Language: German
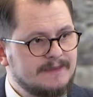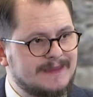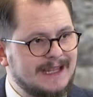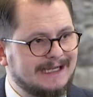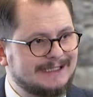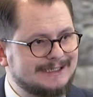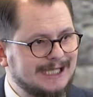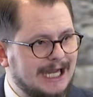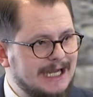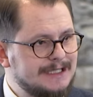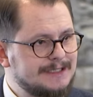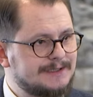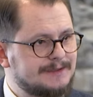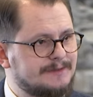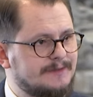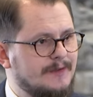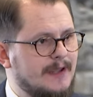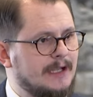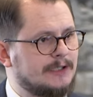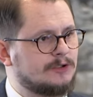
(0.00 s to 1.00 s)
Der
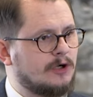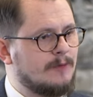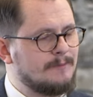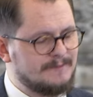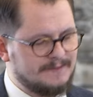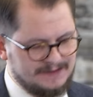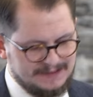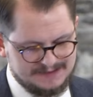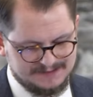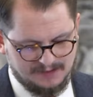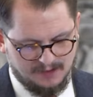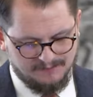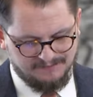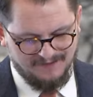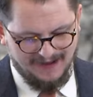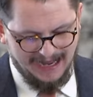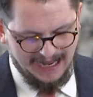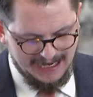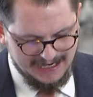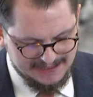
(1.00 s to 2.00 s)
Geist, er kommt nicht
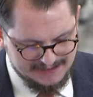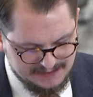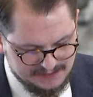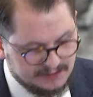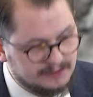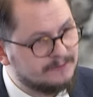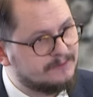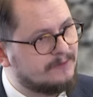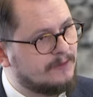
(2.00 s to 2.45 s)
auf einige